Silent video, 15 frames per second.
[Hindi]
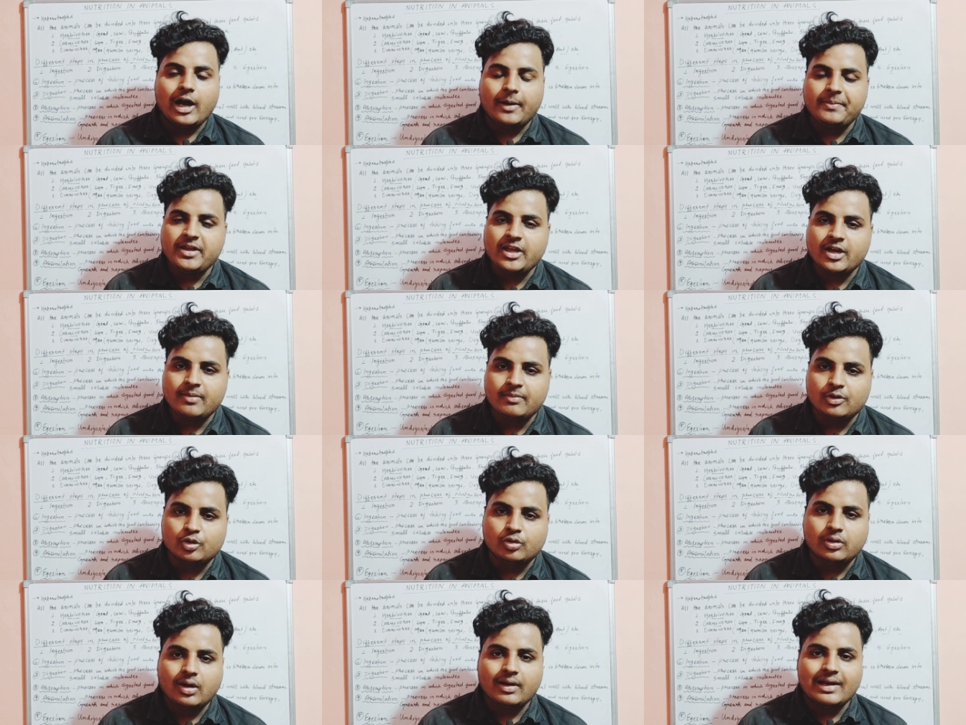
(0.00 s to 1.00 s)
अभी हम
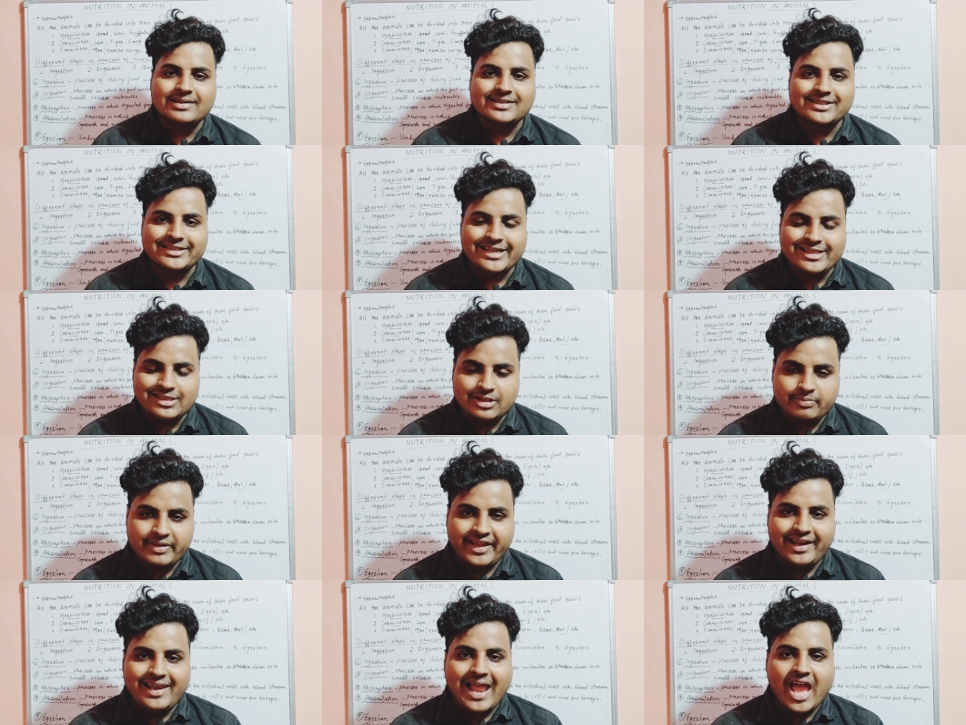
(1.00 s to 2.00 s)
लोग क्लास टेंथ
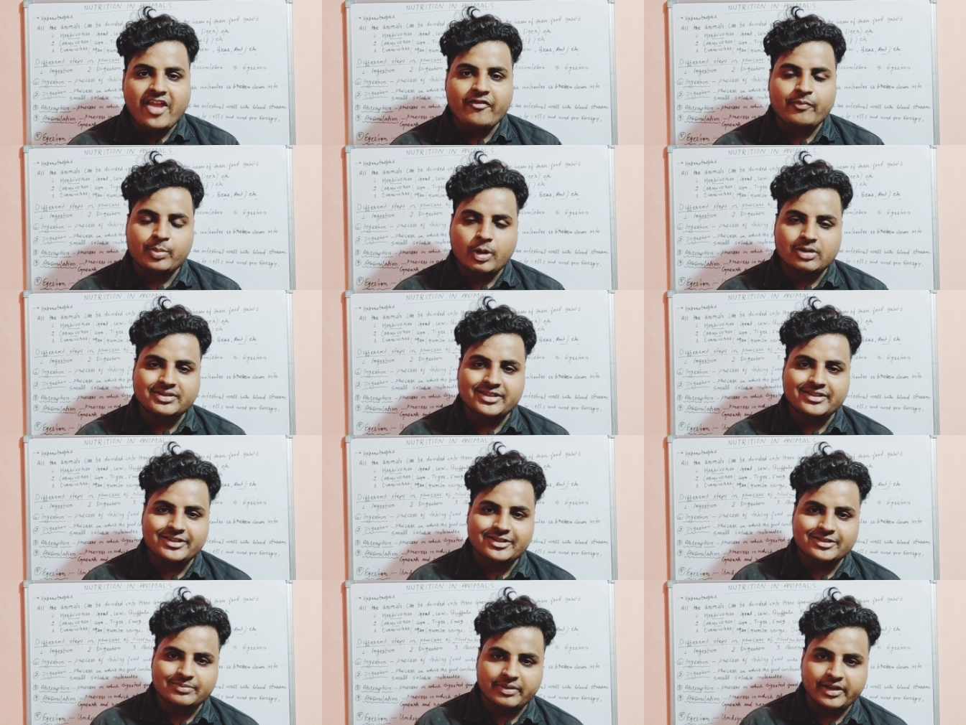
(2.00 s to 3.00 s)
में लाइफ
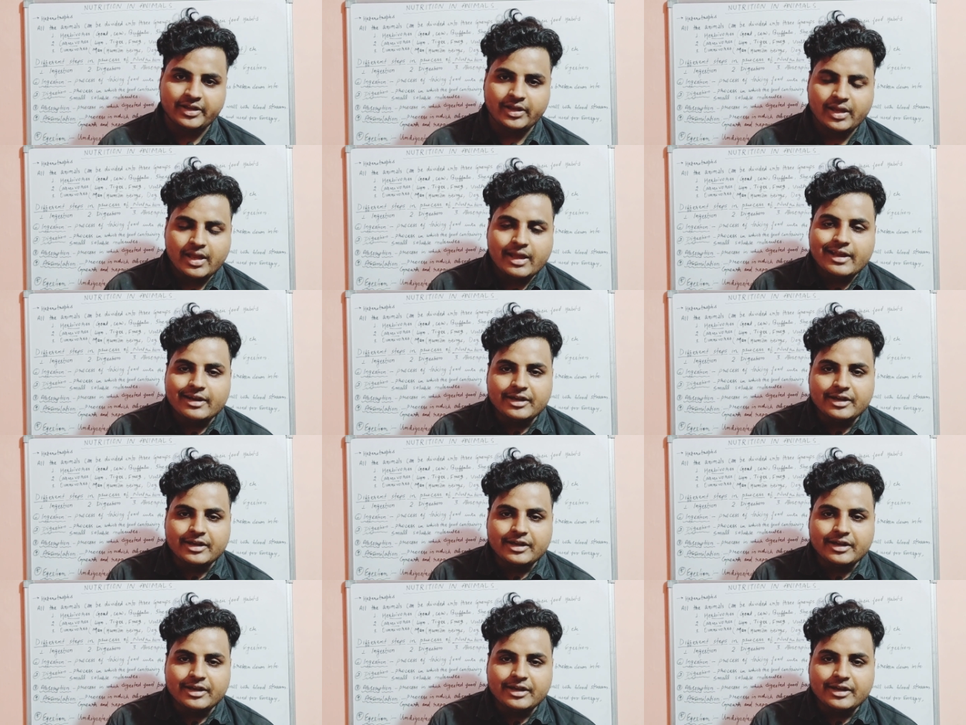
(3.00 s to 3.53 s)
प्रोसेसेस में